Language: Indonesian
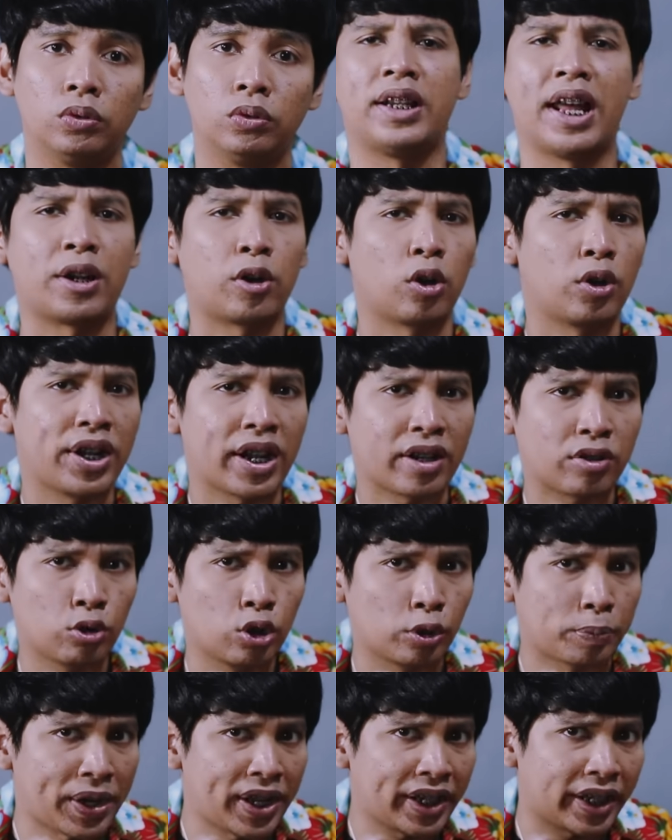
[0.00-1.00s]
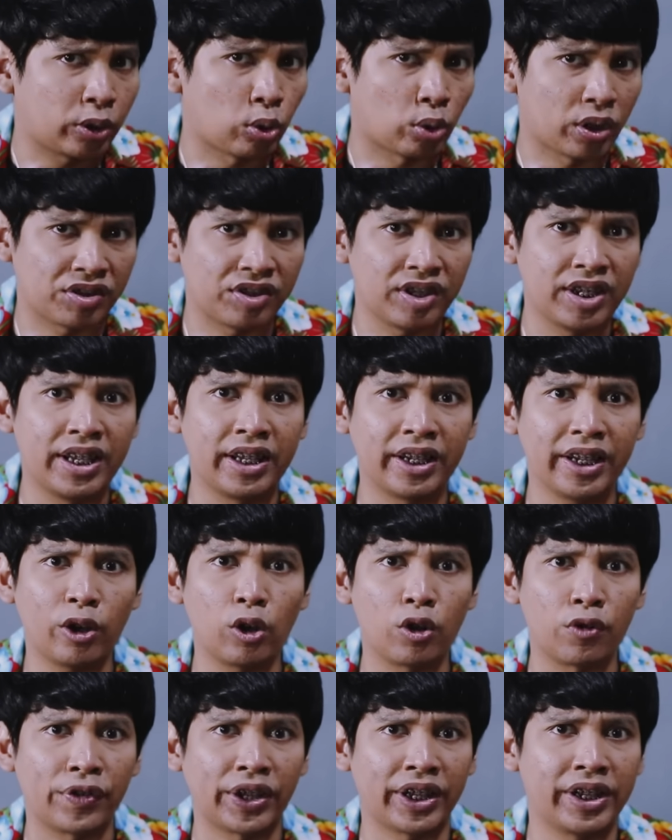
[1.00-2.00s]
Dan kalau dari sudut pandangnya Turki sendiri,
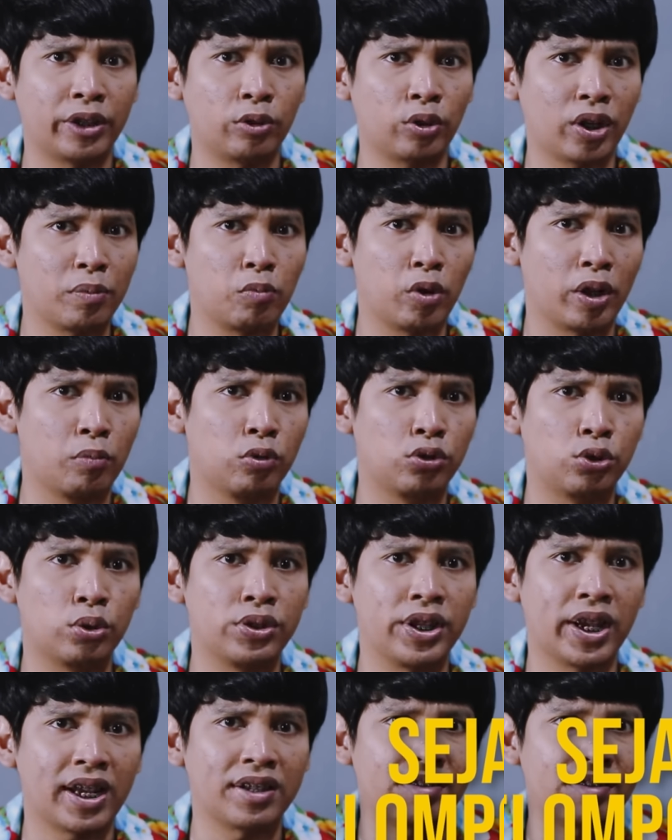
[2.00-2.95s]
konflik ini tuh kan mulai munculnya